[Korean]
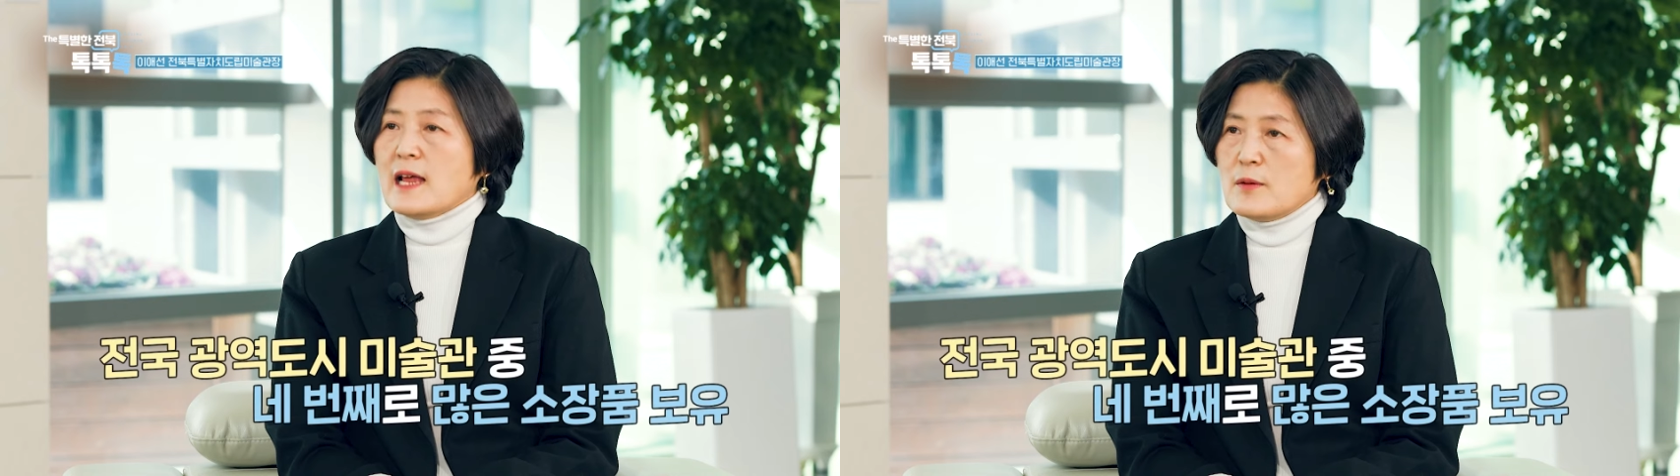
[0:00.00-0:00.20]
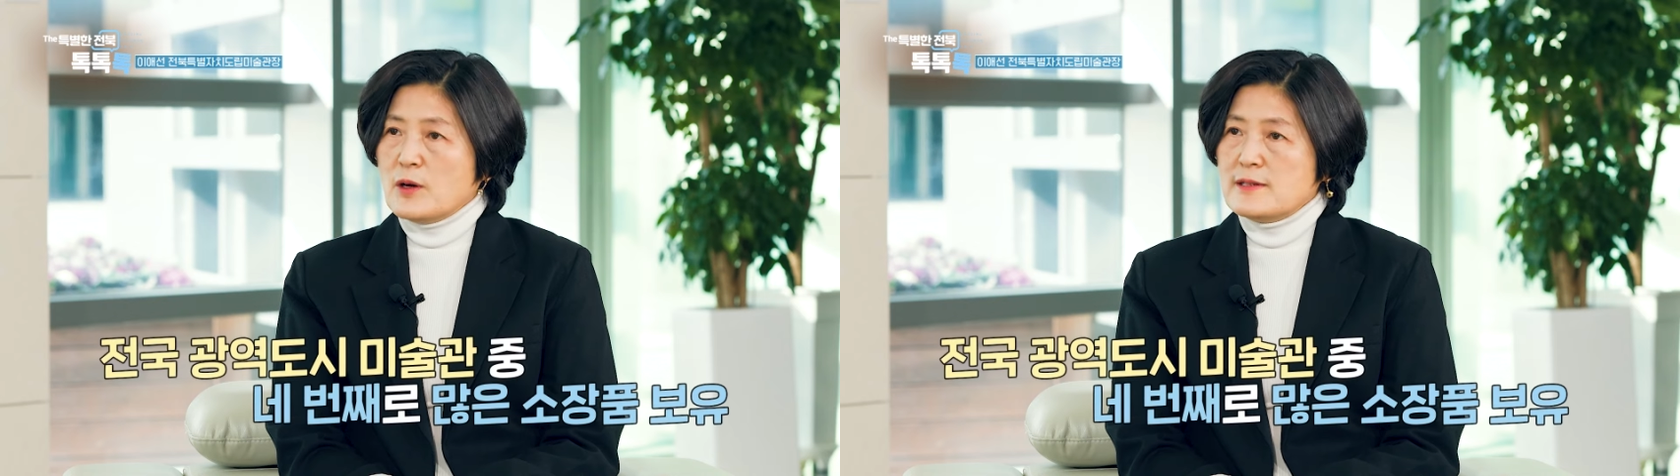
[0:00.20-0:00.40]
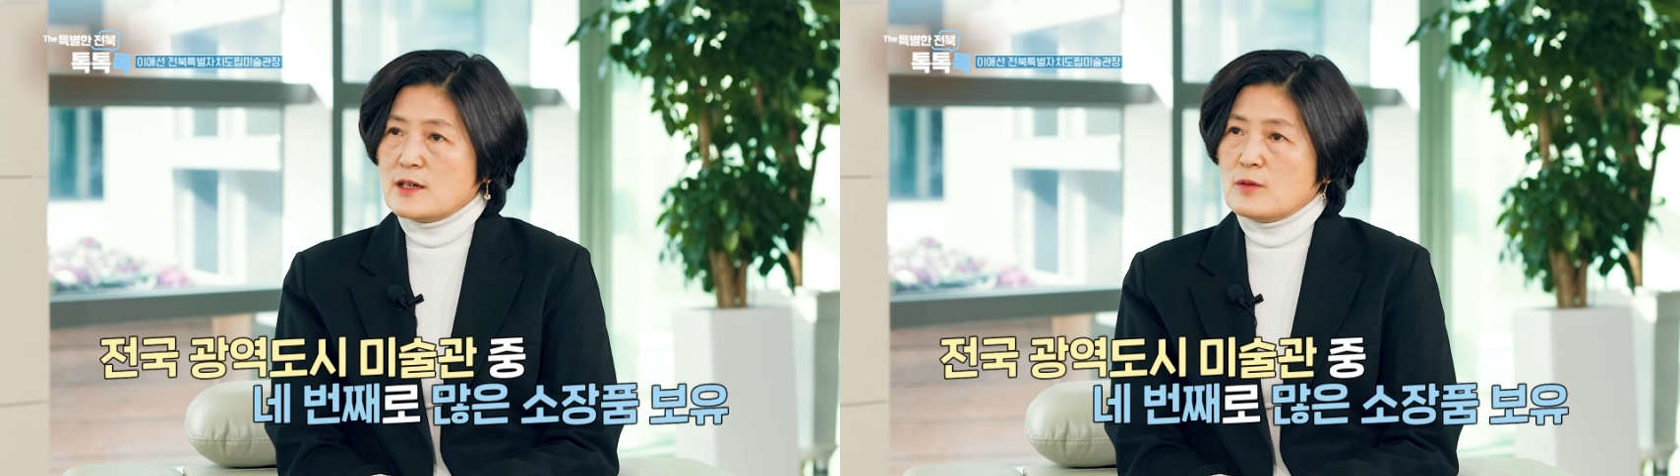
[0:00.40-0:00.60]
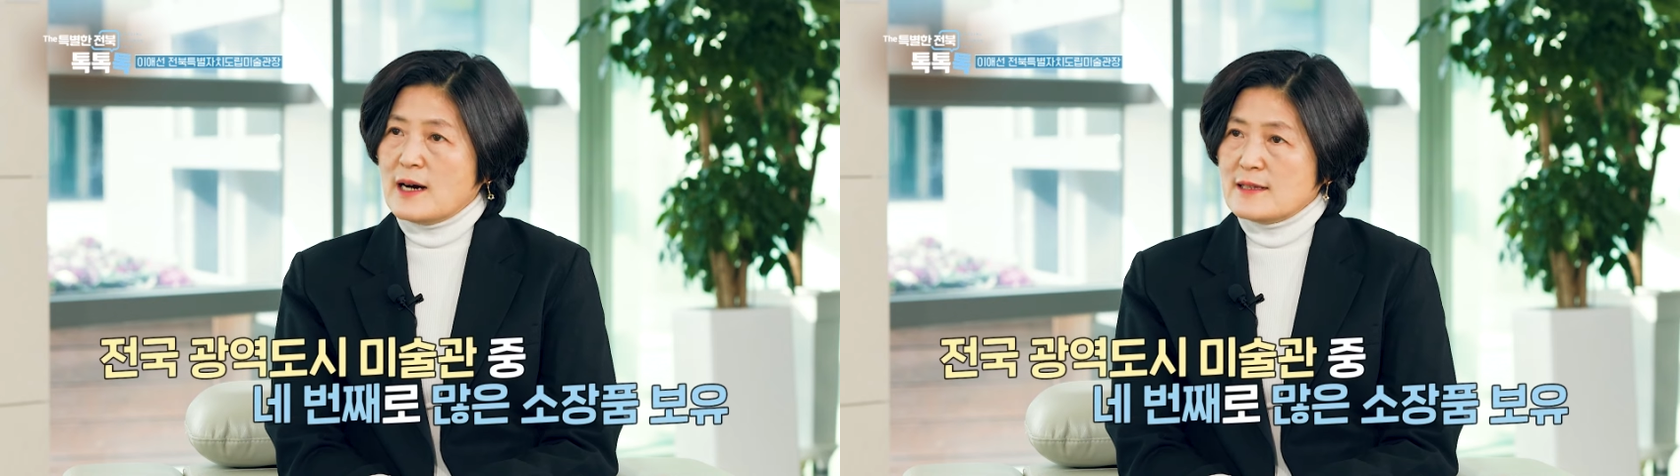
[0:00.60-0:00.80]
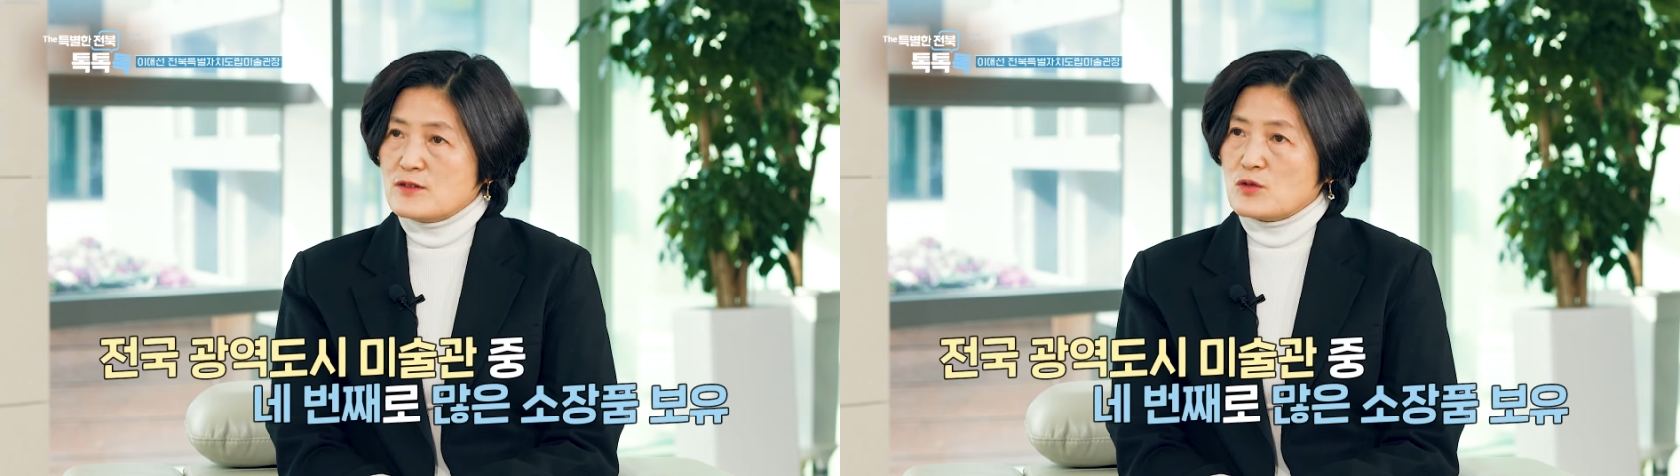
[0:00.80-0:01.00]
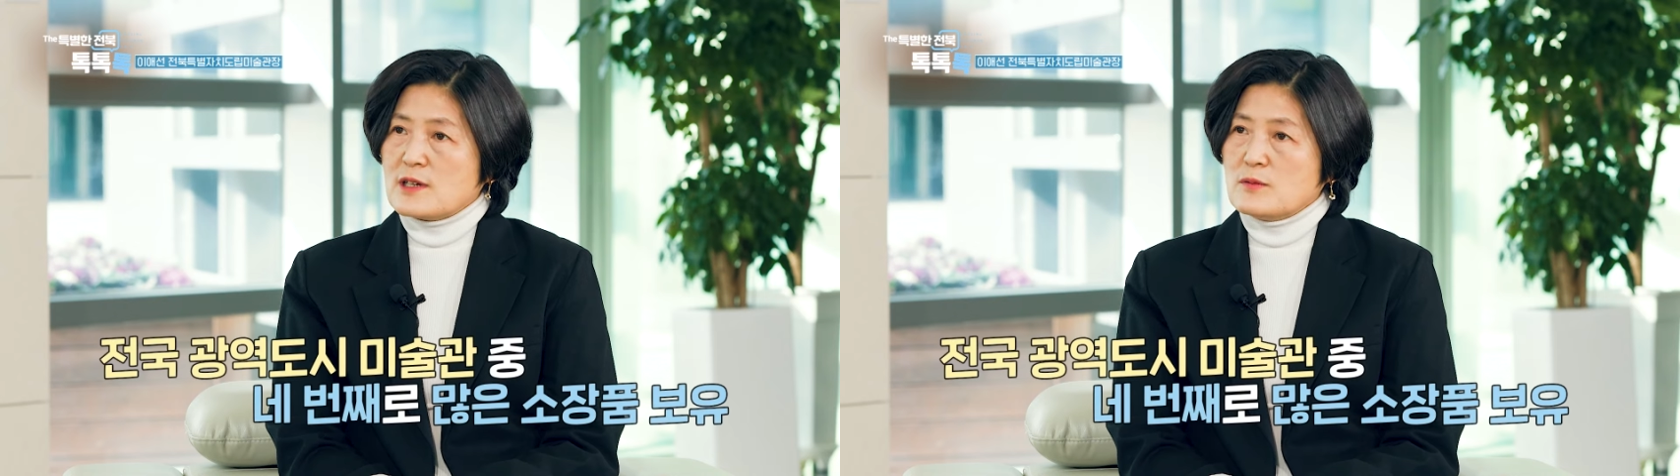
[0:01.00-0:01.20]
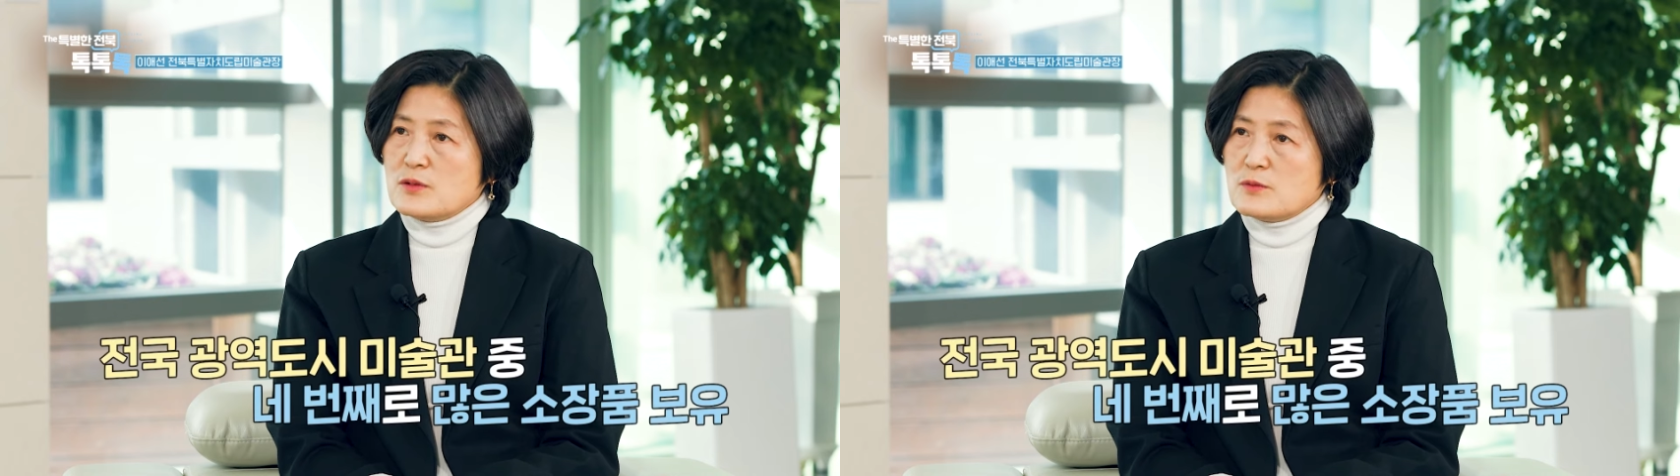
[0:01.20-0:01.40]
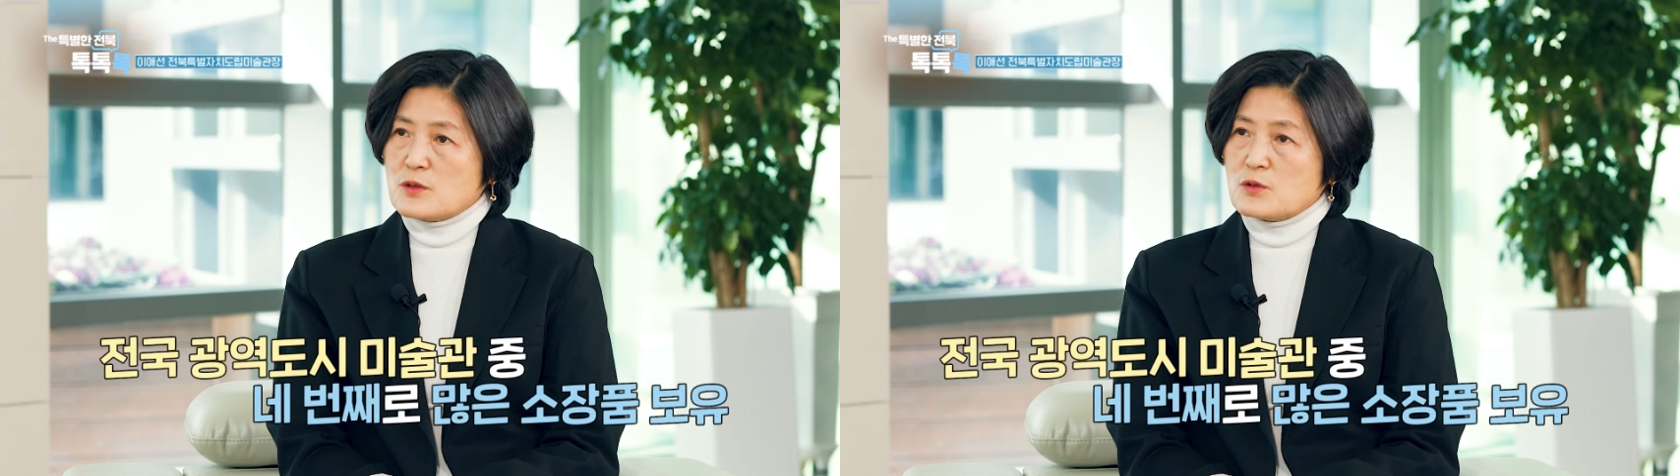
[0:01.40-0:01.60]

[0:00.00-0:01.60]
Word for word: 네 번째로 많은 소장품을